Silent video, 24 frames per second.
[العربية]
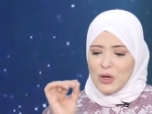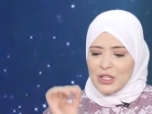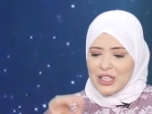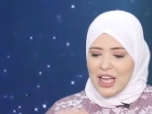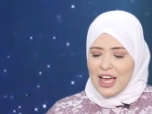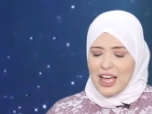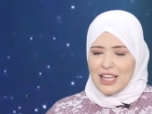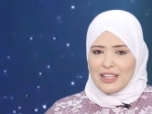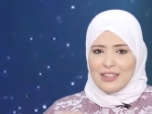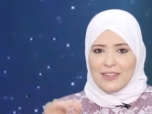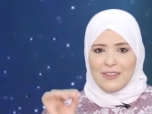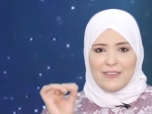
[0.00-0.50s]

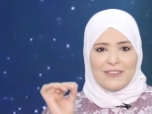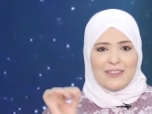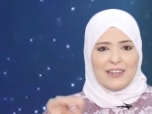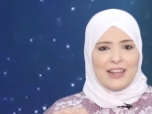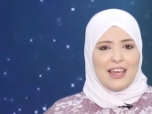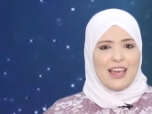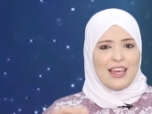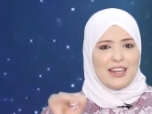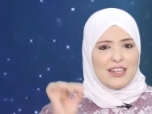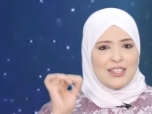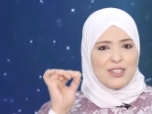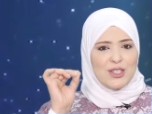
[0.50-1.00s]
وتحت
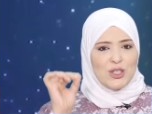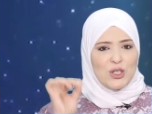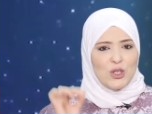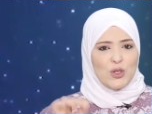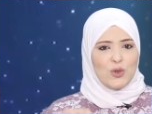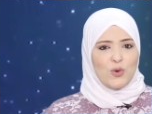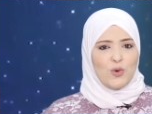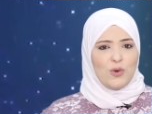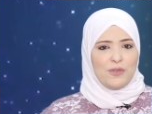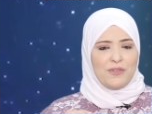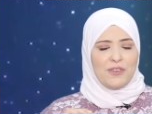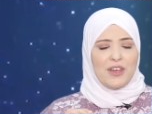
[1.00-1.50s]
ظلال
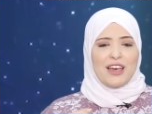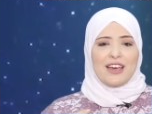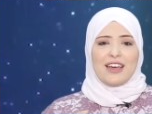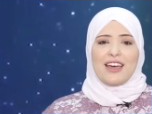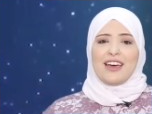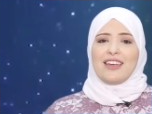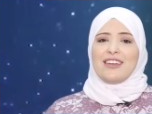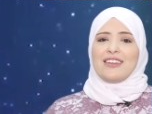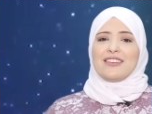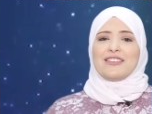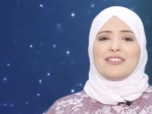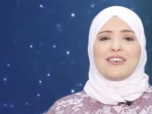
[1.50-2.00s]
السيوف
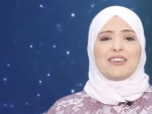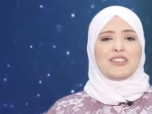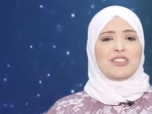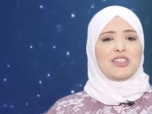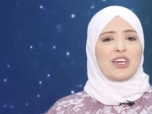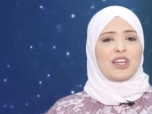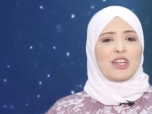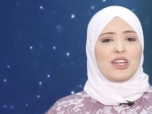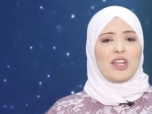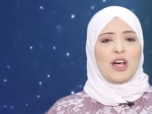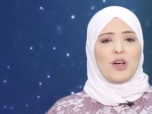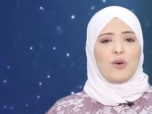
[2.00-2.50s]
كانت
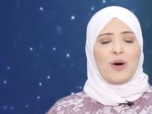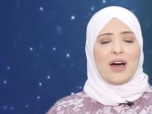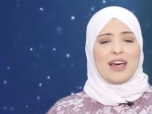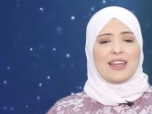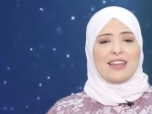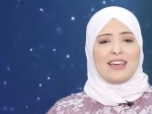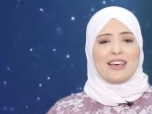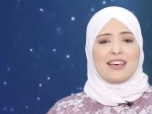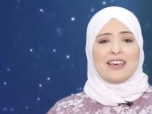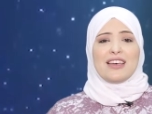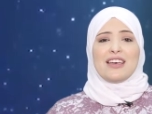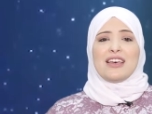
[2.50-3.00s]
رضي الله
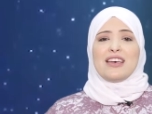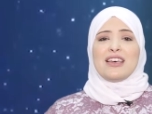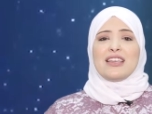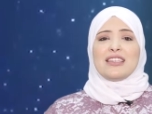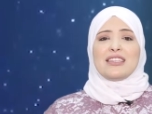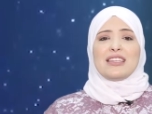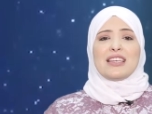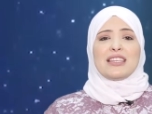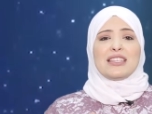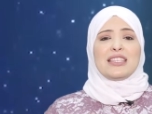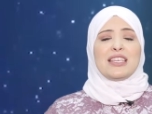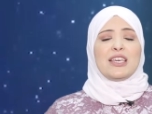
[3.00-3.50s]
عنها
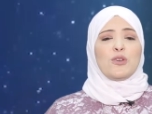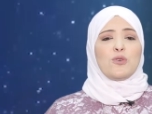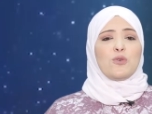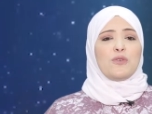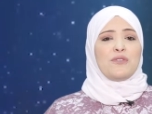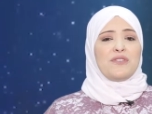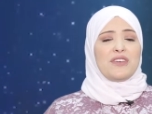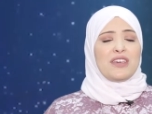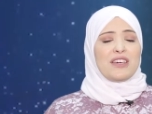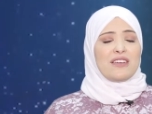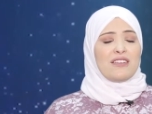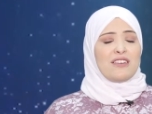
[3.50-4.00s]
تسير
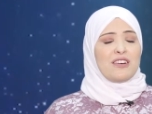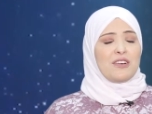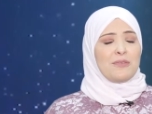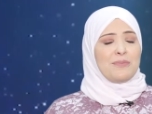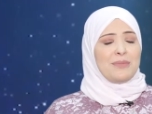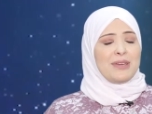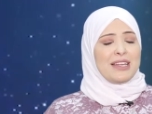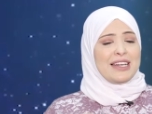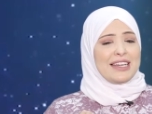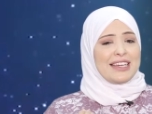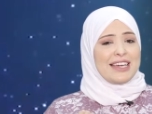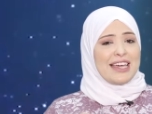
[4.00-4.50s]
في
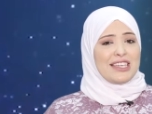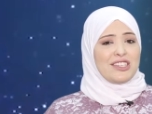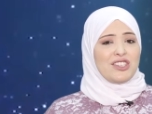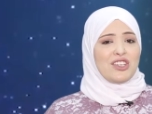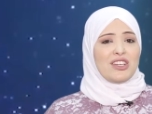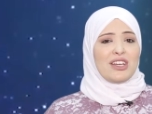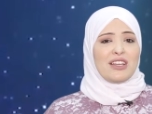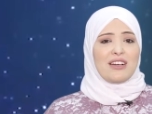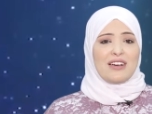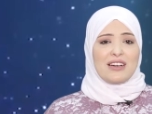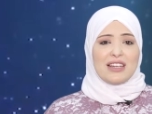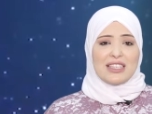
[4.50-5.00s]
ركب
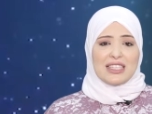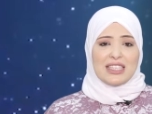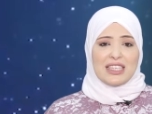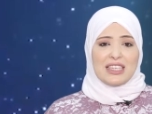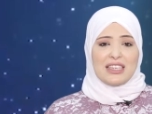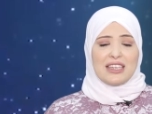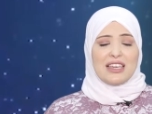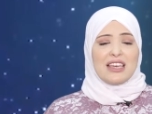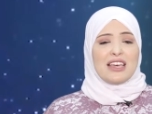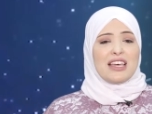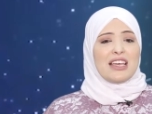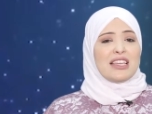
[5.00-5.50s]
الجيش
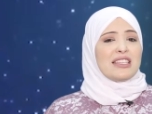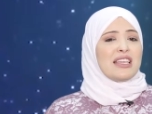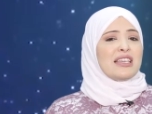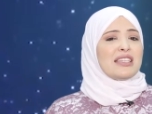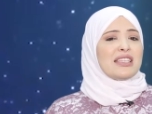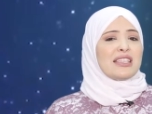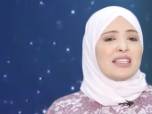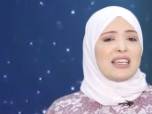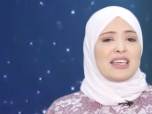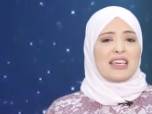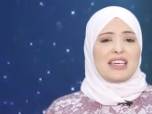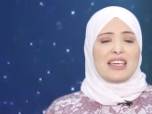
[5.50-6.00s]
الغازي
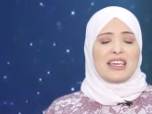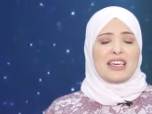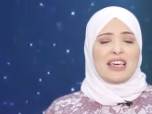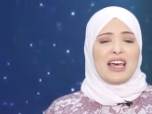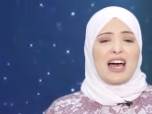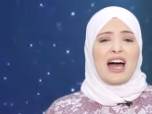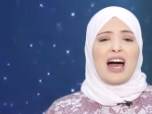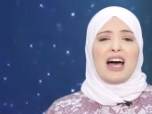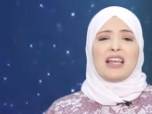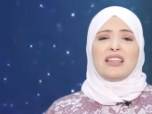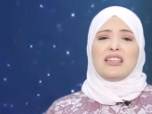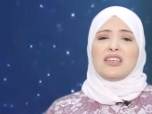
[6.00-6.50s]
تسقي
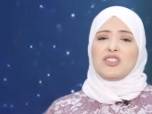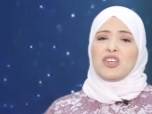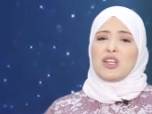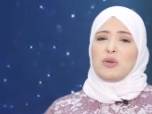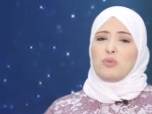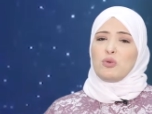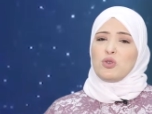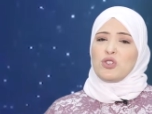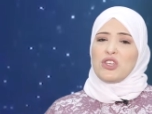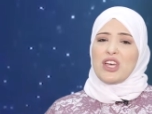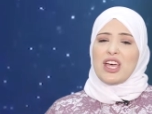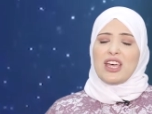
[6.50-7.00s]
عطش
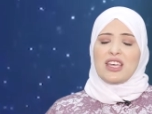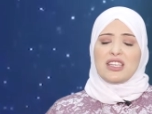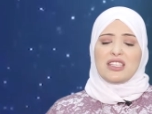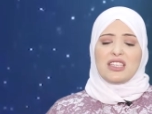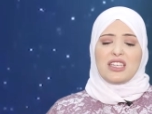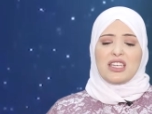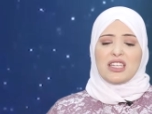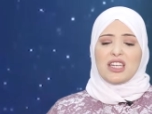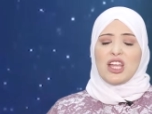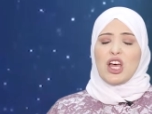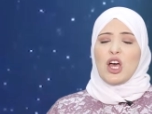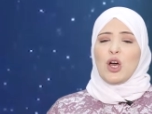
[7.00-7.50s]

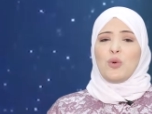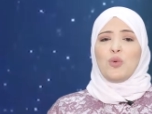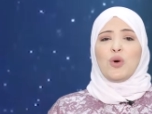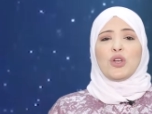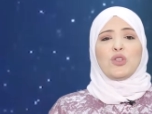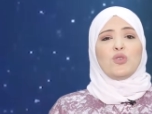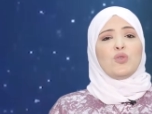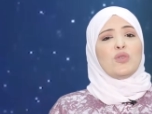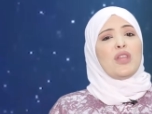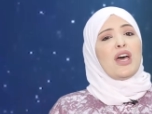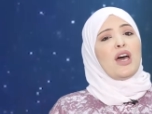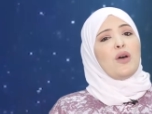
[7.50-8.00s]
المجاهدين
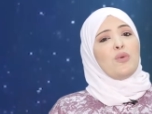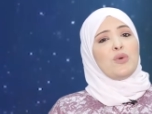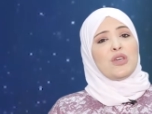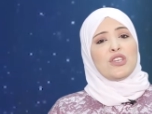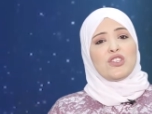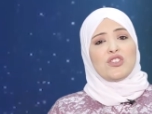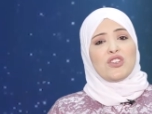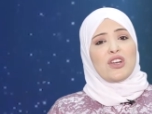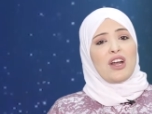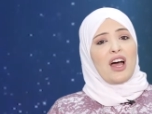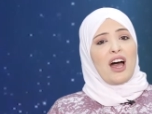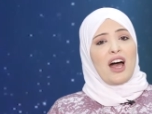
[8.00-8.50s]
وتداوي
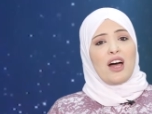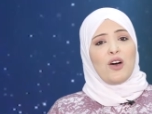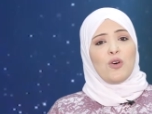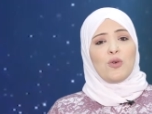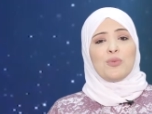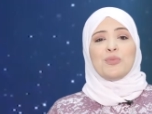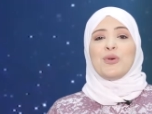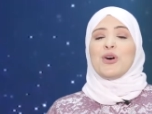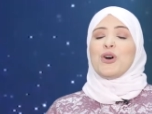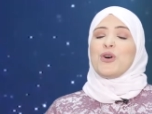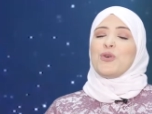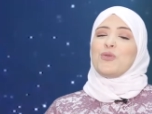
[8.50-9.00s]

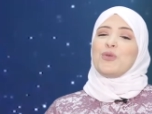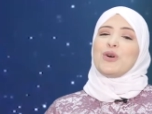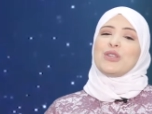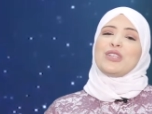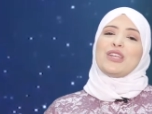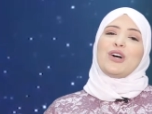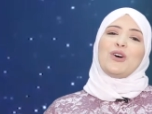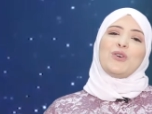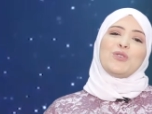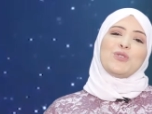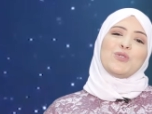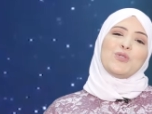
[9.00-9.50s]
جراحهم
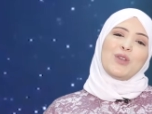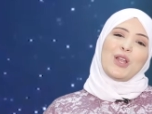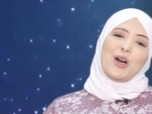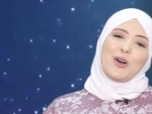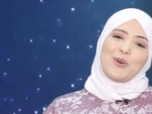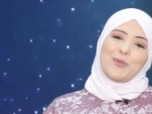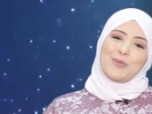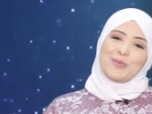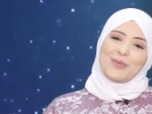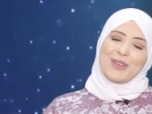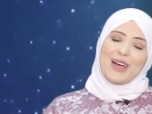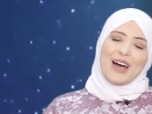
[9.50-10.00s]
وتعد
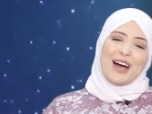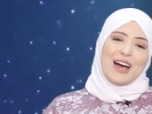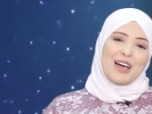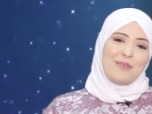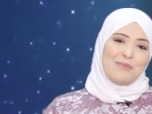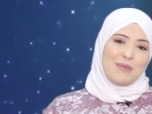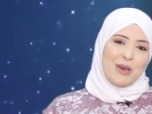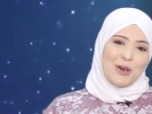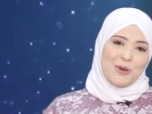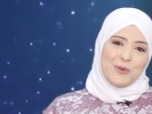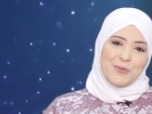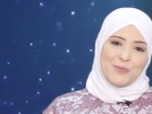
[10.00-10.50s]
لهم
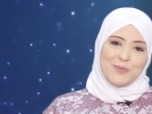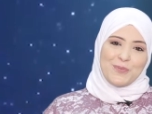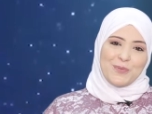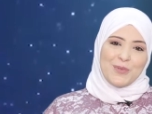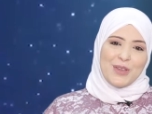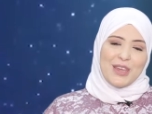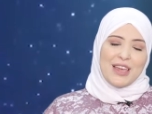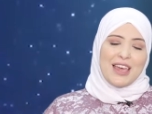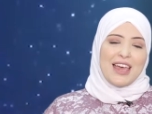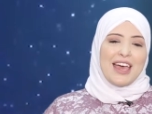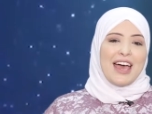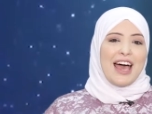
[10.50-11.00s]
طعامهم
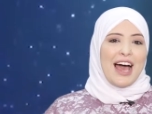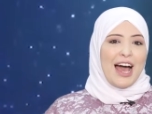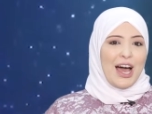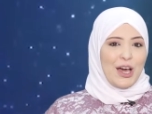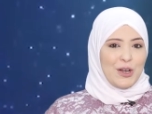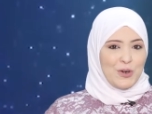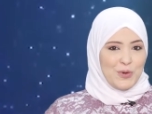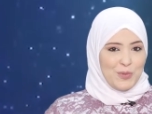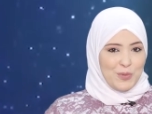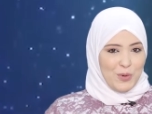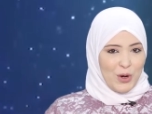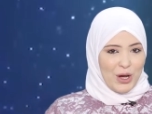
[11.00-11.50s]

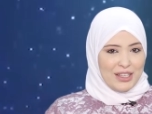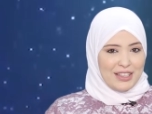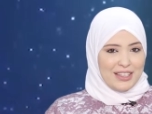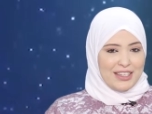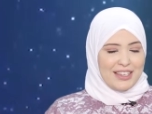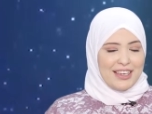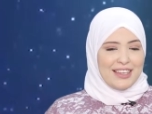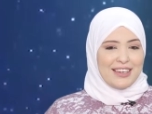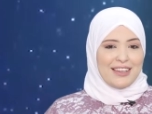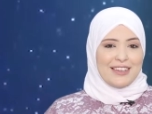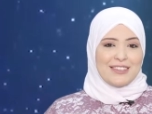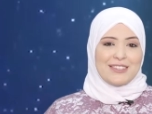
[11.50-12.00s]
عن ام
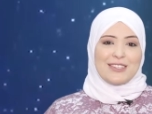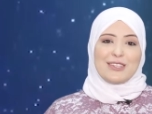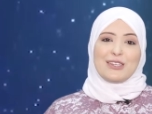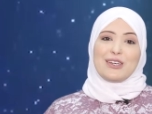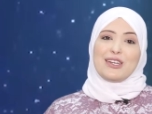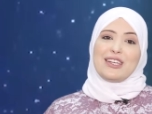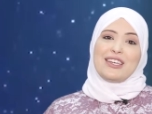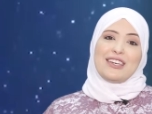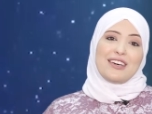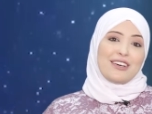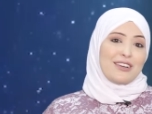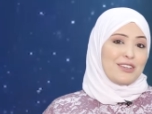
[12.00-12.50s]
عطيه
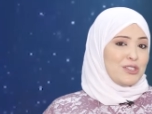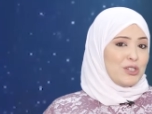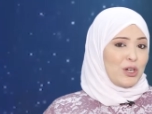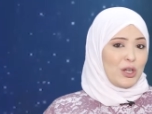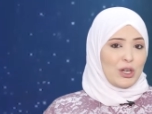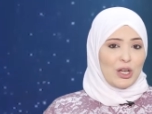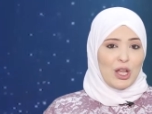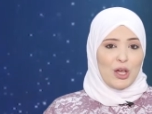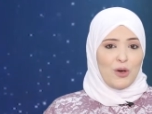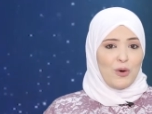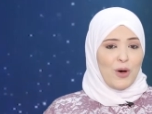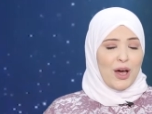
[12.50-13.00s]
الانصاريه رضي
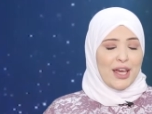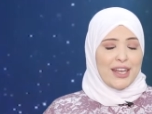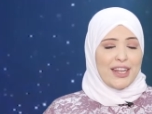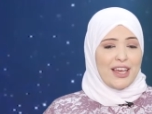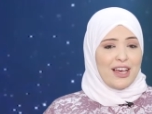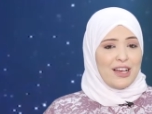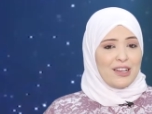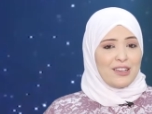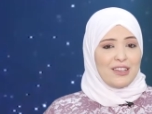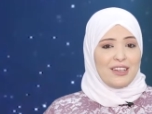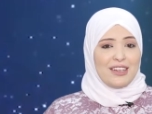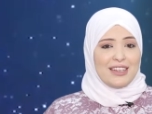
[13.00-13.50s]
الله
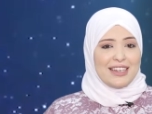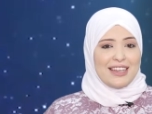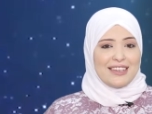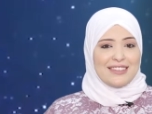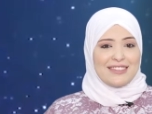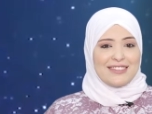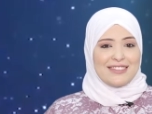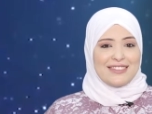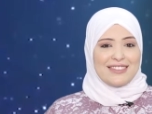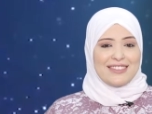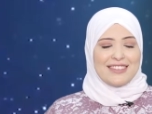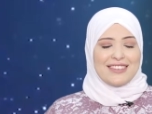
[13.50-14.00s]
عنها
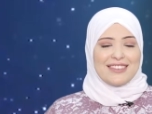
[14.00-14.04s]
قالت